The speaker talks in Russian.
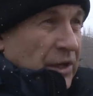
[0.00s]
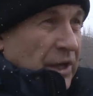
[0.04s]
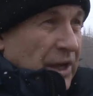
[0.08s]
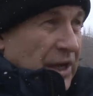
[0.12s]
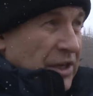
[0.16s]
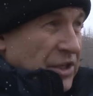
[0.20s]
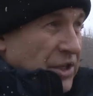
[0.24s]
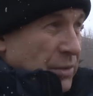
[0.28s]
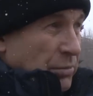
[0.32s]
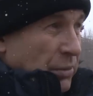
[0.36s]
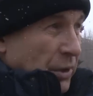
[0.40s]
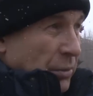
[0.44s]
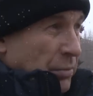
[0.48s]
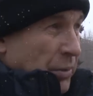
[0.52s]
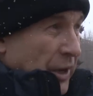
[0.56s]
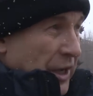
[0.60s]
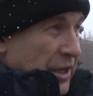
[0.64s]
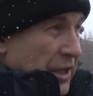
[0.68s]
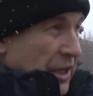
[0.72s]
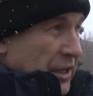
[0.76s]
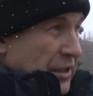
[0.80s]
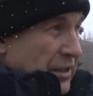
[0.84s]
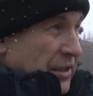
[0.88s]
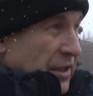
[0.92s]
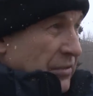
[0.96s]
Раньше был
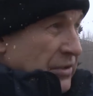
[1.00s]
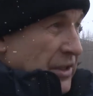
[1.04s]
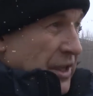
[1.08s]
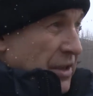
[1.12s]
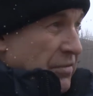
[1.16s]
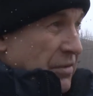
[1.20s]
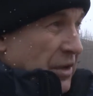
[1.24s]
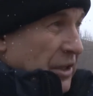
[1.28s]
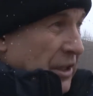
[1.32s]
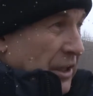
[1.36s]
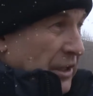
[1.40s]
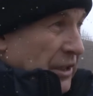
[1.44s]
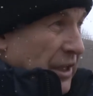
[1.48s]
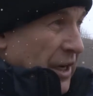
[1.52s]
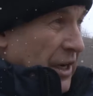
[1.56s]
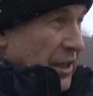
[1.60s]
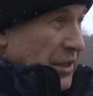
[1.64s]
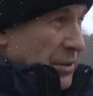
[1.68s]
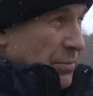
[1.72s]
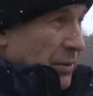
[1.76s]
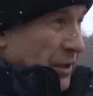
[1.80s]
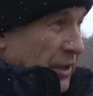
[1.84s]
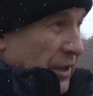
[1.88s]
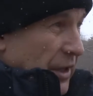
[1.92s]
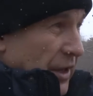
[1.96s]
проезд на все виды
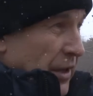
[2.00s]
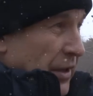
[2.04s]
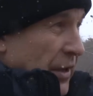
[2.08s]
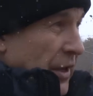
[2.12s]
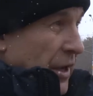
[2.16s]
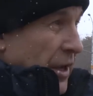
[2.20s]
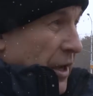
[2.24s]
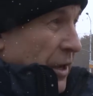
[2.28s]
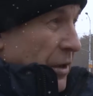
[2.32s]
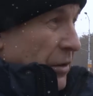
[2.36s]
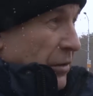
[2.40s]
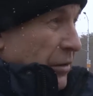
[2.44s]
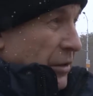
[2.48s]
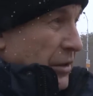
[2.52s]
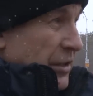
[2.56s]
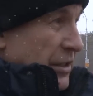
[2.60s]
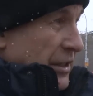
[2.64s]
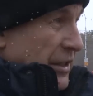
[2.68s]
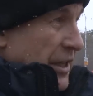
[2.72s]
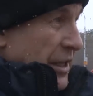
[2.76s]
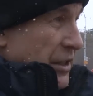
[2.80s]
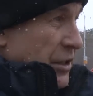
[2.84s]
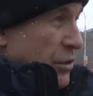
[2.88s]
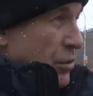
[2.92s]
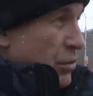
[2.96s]
транспорта,
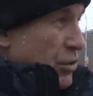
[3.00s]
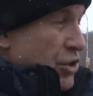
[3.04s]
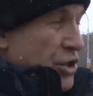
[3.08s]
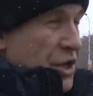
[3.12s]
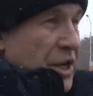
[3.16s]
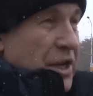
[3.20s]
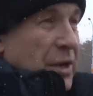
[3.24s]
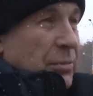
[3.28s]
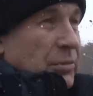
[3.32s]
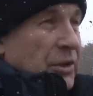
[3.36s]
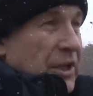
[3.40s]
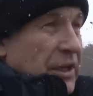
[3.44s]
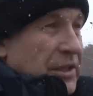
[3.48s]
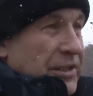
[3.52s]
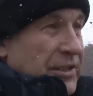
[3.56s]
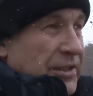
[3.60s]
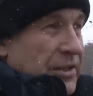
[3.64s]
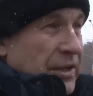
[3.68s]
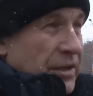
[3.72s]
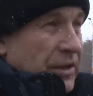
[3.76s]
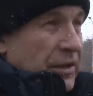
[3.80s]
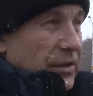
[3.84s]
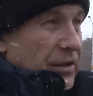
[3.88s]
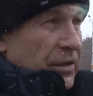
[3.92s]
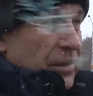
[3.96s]
за исключением такси.